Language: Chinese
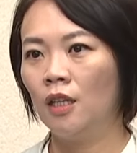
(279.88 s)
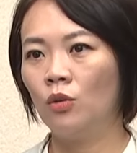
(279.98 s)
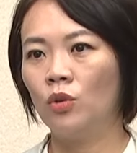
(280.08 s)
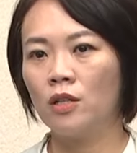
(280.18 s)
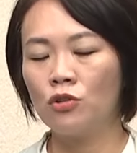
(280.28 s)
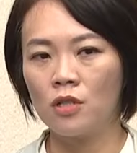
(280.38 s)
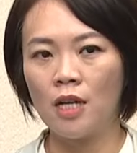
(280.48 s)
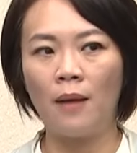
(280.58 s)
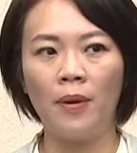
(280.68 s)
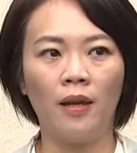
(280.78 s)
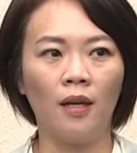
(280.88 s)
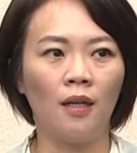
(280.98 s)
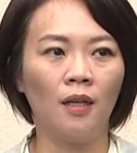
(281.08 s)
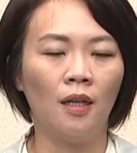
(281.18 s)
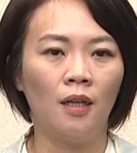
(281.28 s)
那我跟许家
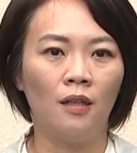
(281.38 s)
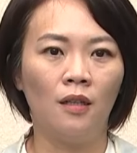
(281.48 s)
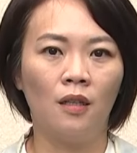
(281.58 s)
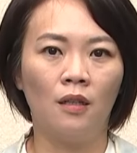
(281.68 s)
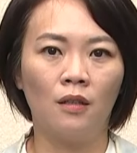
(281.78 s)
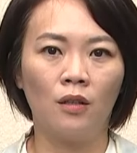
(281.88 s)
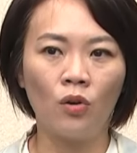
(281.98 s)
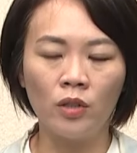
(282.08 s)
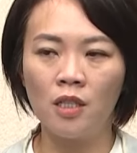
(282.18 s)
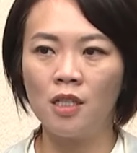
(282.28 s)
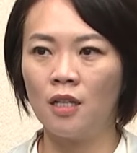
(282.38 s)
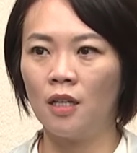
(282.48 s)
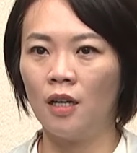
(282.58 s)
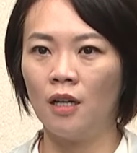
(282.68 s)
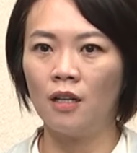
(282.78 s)
培呃同一
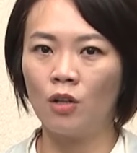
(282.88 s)
届